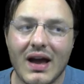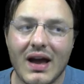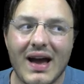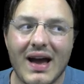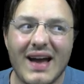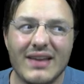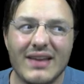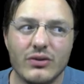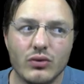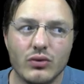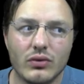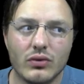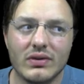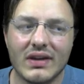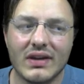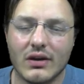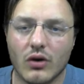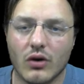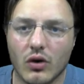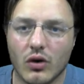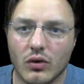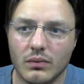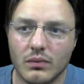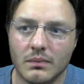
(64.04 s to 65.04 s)
un autre
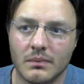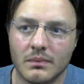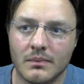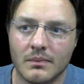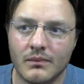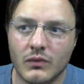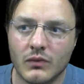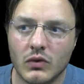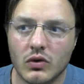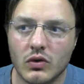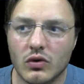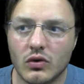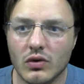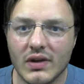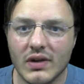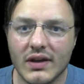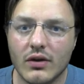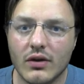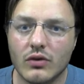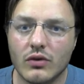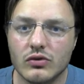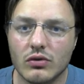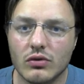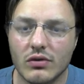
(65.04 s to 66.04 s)
écran que
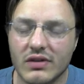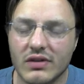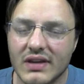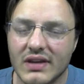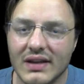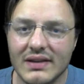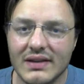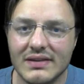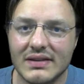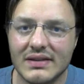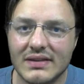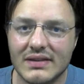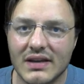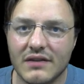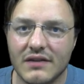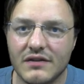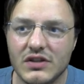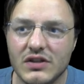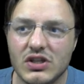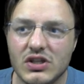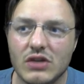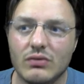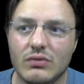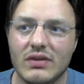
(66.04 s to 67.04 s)
l'écran sur lequel il s'était
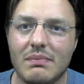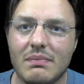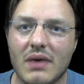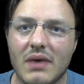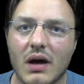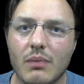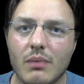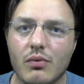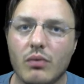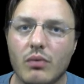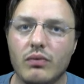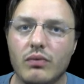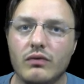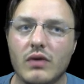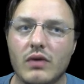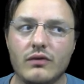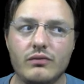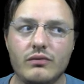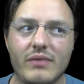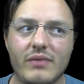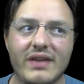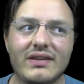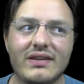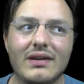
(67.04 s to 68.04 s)
affiché au départ pour pouvoir
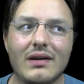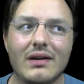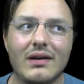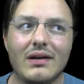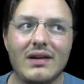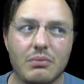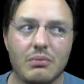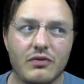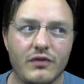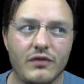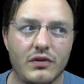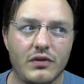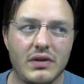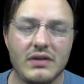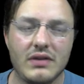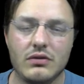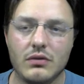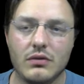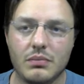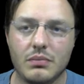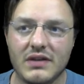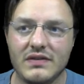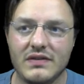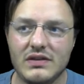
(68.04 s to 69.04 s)
vous mettre la fenêtre
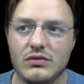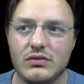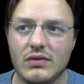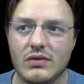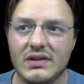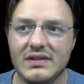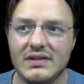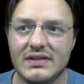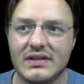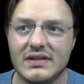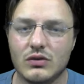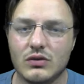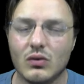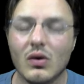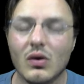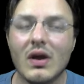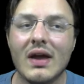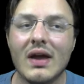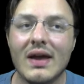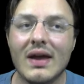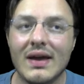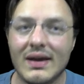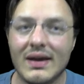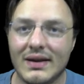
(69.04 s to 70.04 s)
de prévisualisation.
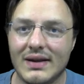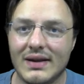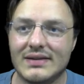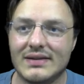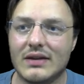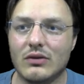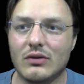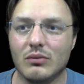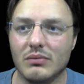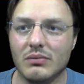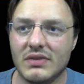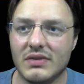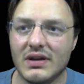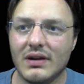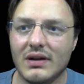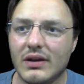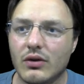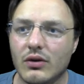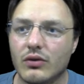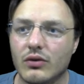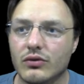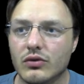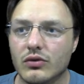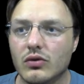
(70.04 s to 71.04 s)
là, ça tombe bien,
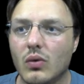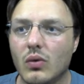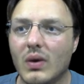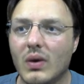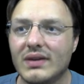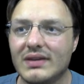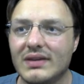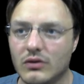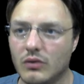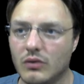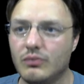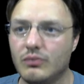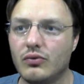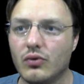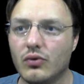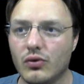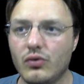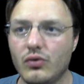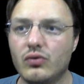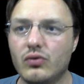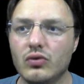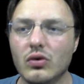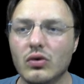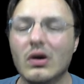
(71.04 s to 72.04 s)
l'écran de droite étant pour
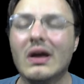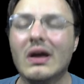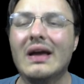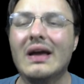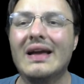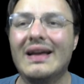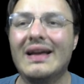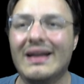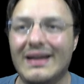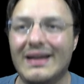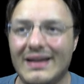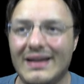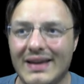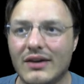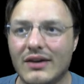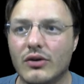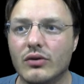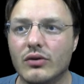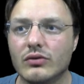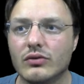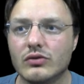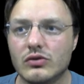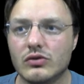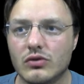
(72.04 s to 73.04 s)
le coup
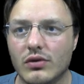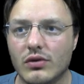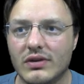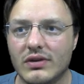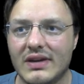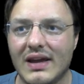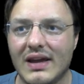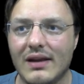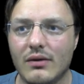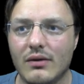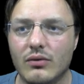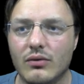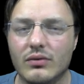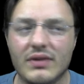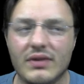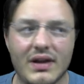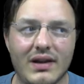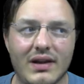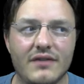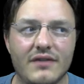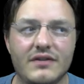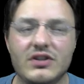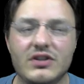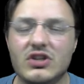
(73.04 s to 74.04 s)
l'écran sur lequel on
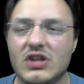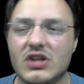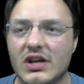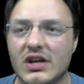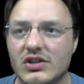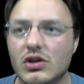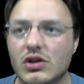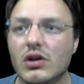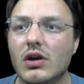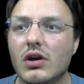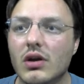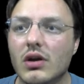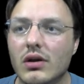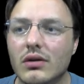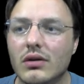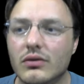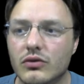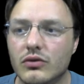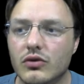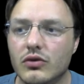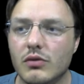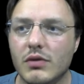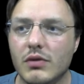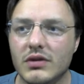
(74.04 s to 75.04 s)
a l'affichage
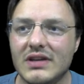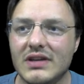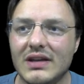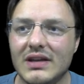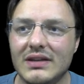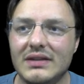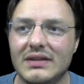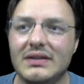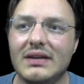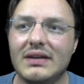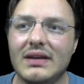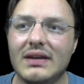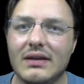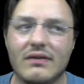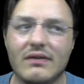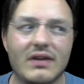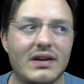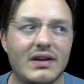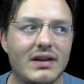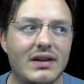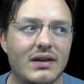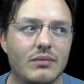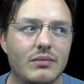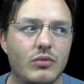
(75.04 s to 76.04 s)
de bonne qualité et
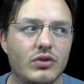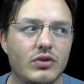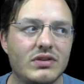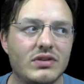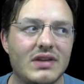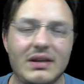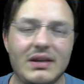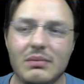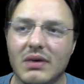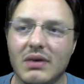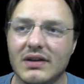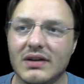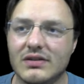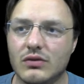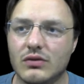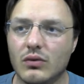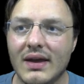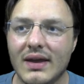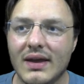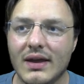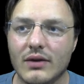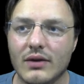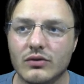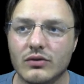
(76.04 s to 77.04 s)
avec la bonne calibration.
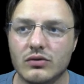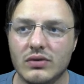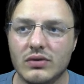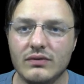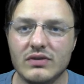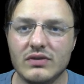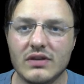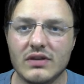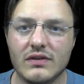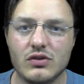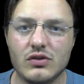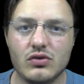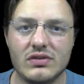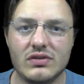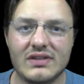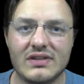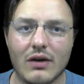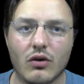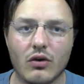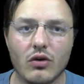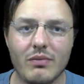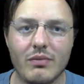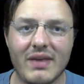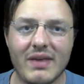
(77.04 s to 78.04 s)
Et ensuite, vous avez juste
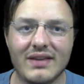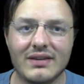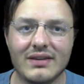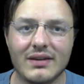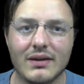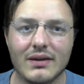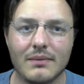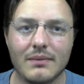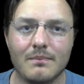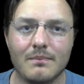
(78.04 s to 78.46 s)
à remettre